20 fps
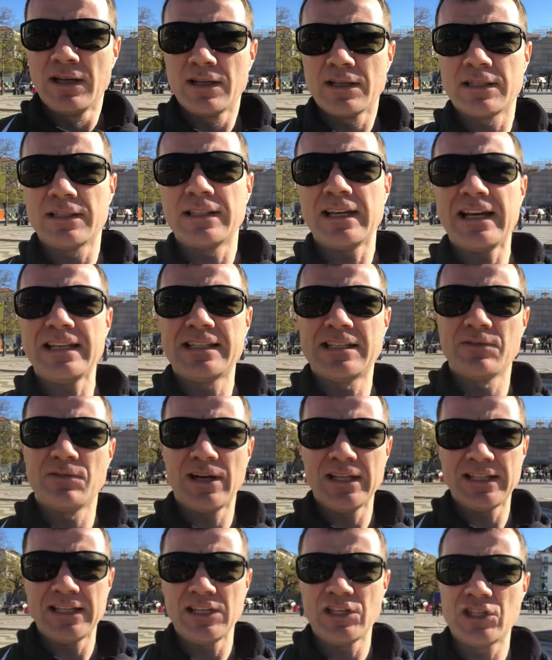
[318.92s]
Кстати, в
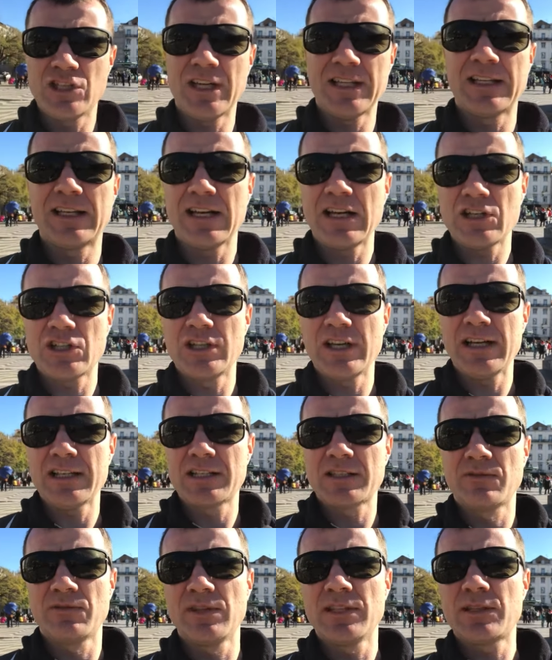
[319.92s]
отличие от
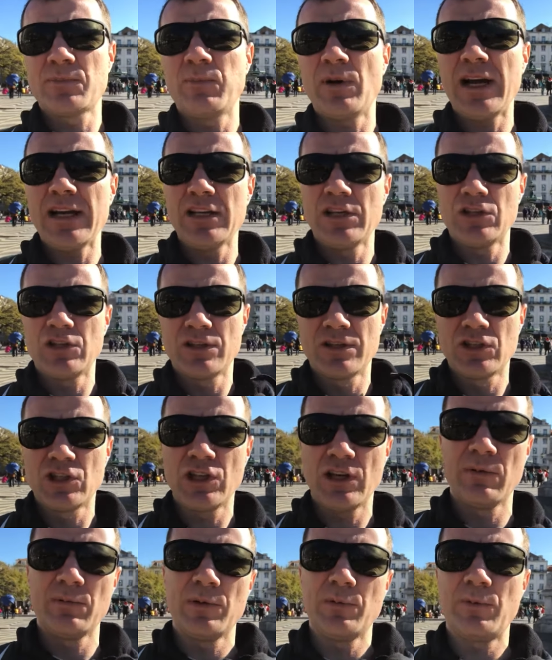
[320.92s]
гражданства Испании,
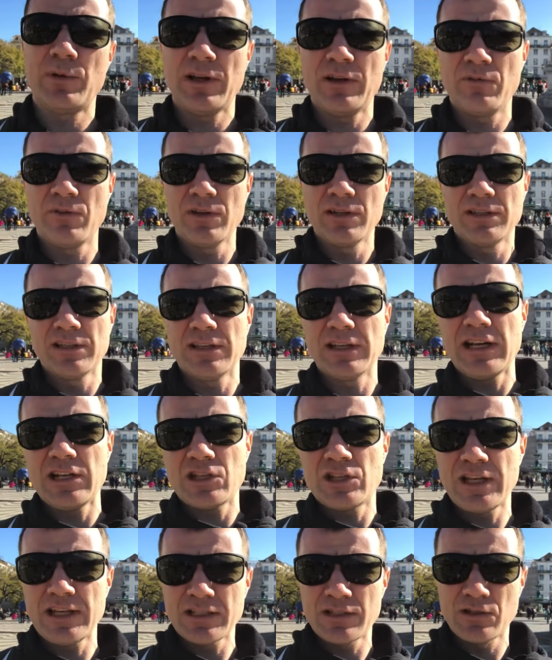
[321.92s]
чем, например, выгодно
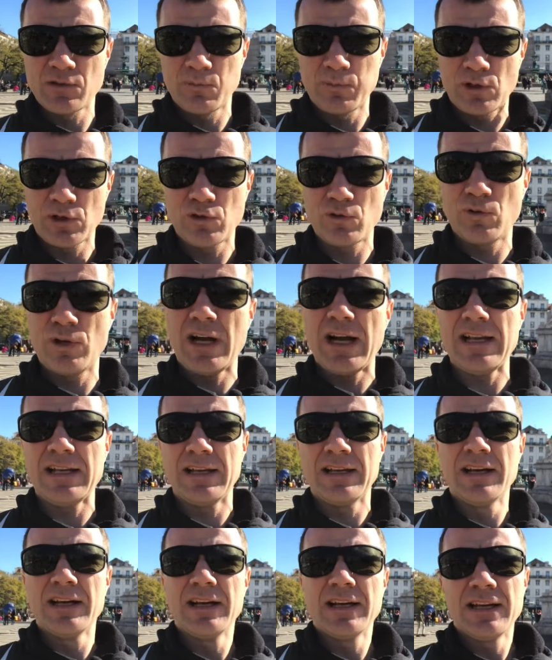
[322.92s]
гражданство
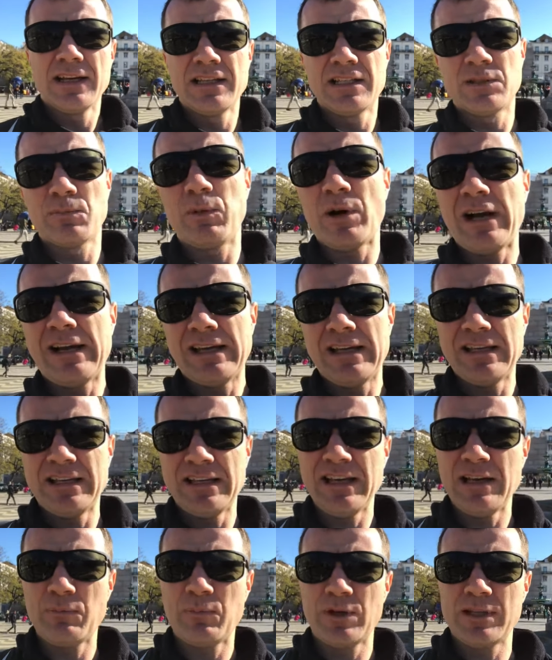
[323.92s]
Португалии, Испания
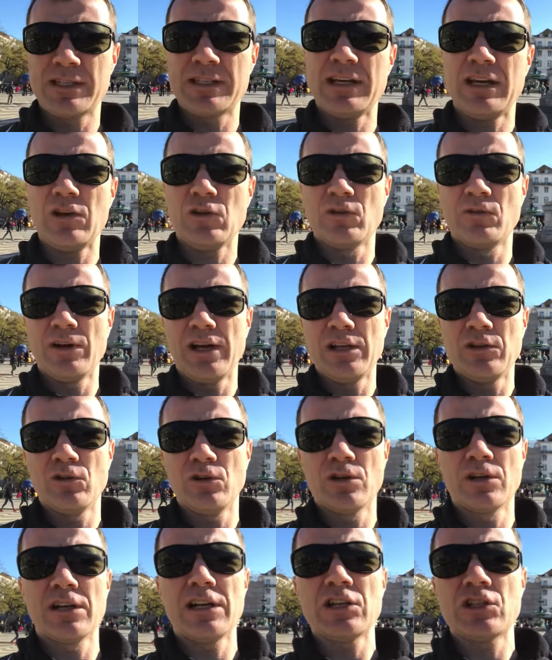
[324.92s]
не признает
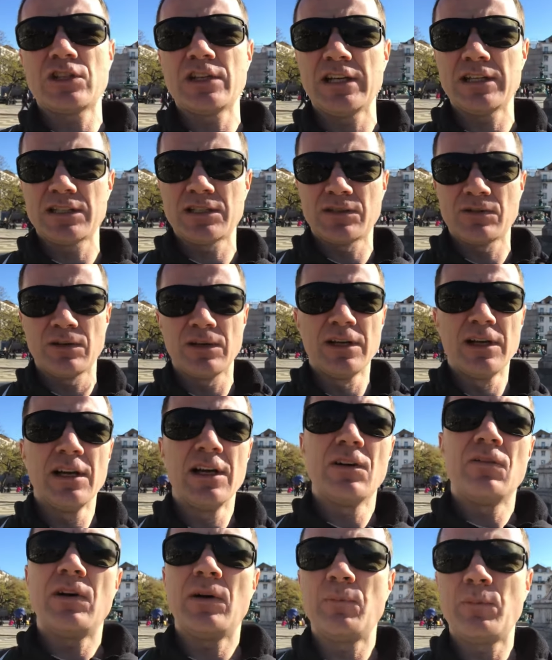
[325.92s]
двойное гражданство.
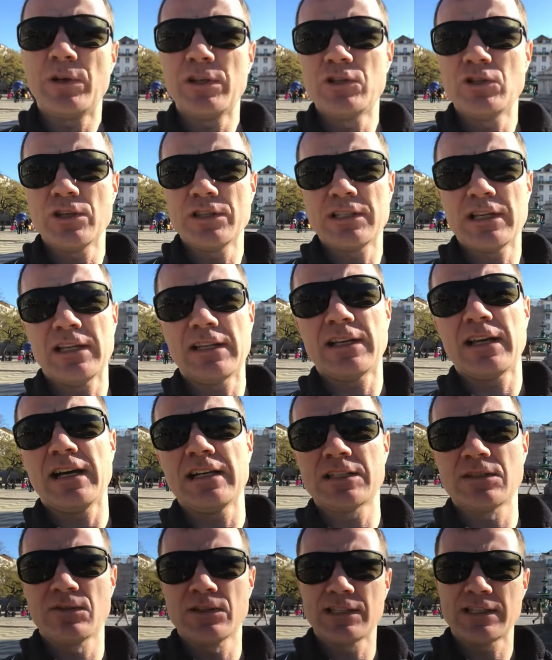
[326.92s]
Вам придется
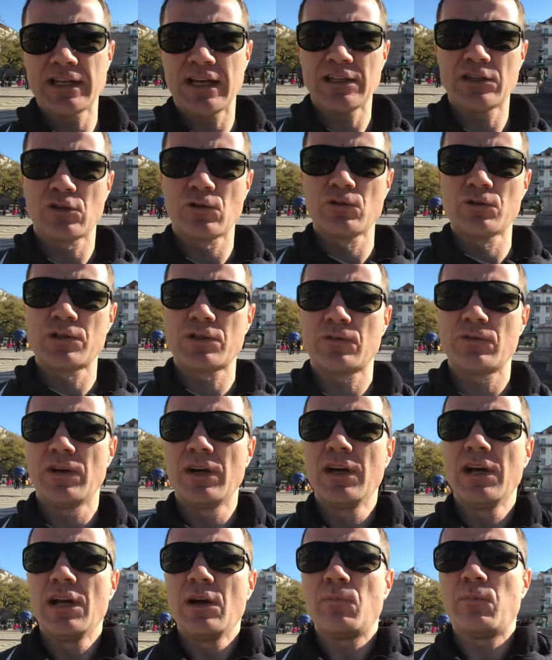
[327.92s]
отказываться от русского.
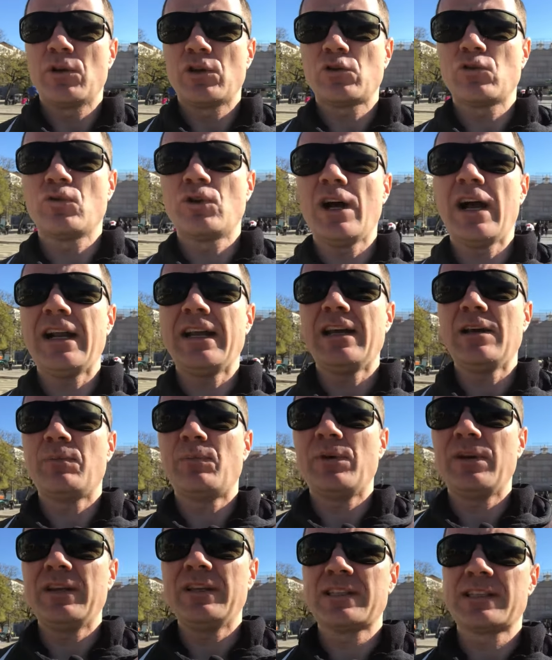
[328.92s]
Португалия
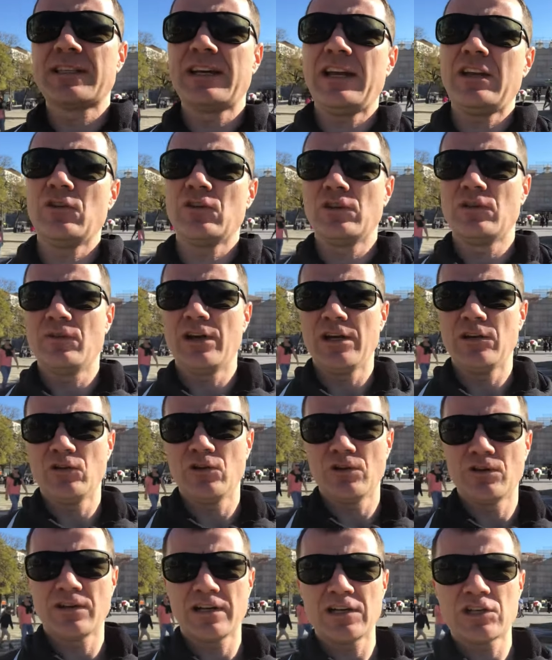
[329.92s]
признает
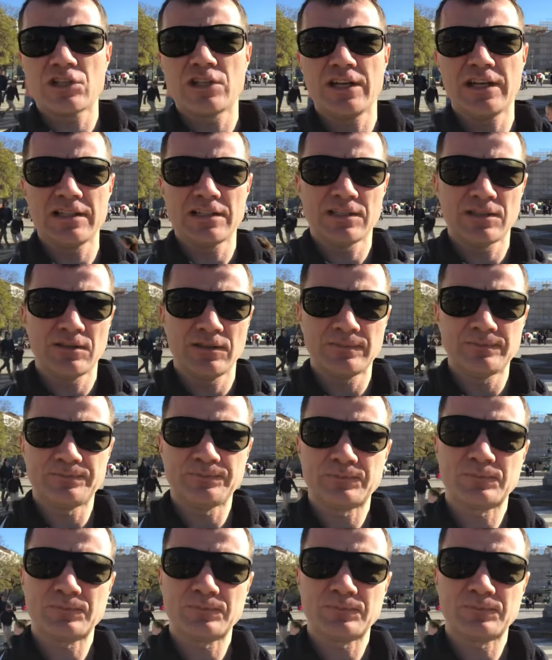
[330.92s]
двойное гражданство.